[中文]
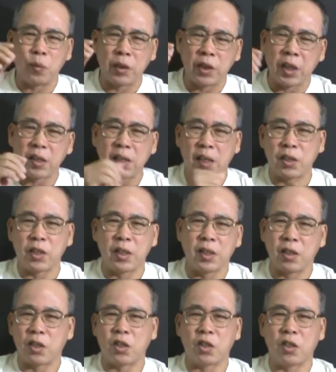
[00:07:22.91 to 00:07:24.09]
填上新
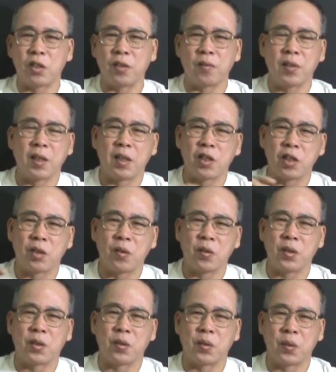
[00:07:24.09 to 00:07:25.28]
的词，那个词都
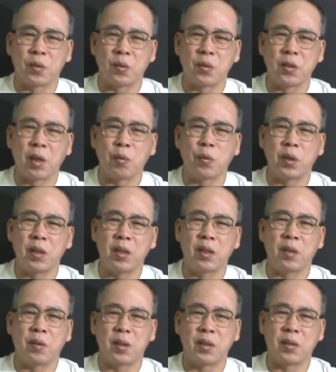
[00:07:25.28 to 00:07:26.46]
是有有教育意
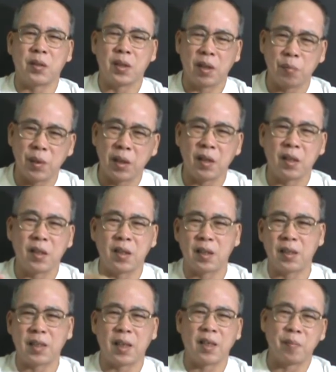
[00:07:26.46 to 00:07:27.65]
义或者有革命意义的
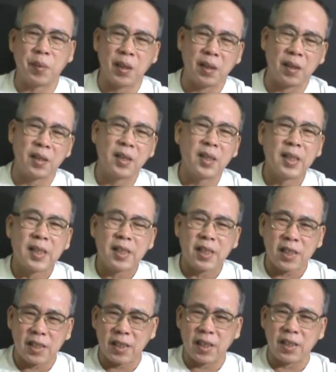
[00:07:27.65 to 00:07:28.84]
在里面哈。
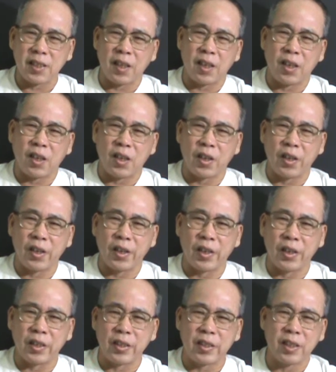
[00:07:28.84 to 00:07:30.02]
使得这
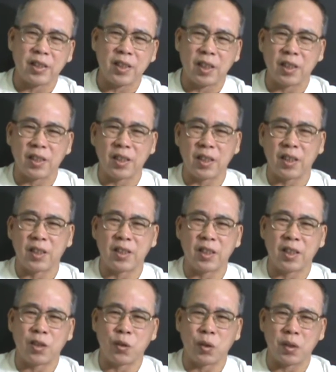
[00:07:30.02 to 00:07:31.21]
个这个这个这个这
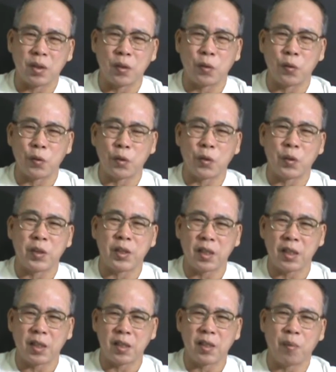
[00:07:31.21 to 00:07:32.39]
个曲子又又有
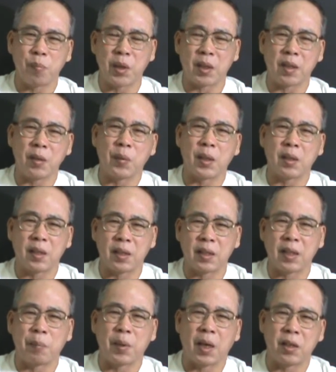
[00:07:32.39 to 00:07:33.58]
新的生命。另外，可能
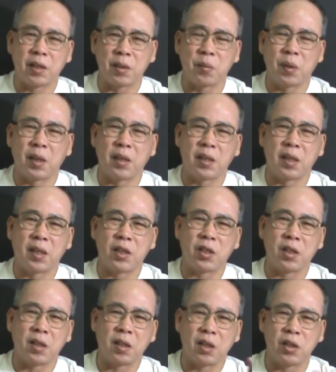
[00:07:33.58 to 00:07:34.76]
他们还经过了一个
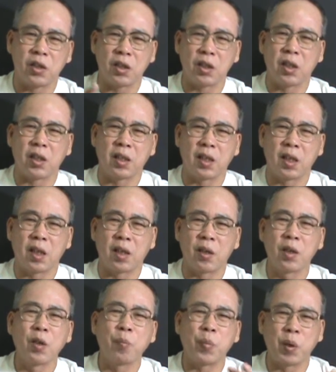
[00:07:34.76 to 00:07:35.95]
新呃新的一个
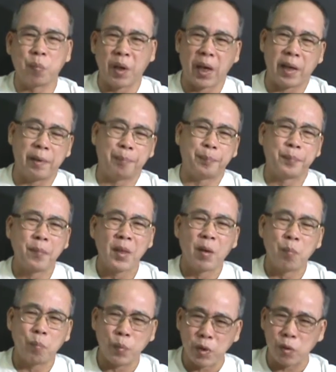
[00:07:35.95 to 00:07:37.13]
编排，
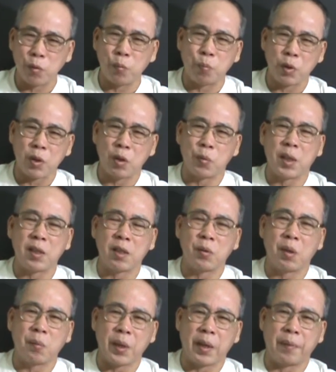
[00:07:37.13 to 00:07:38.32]
不是不是原汁
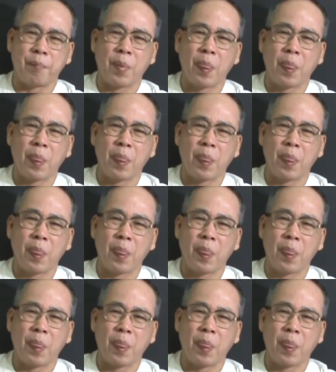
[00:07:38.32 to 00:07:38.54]
原味。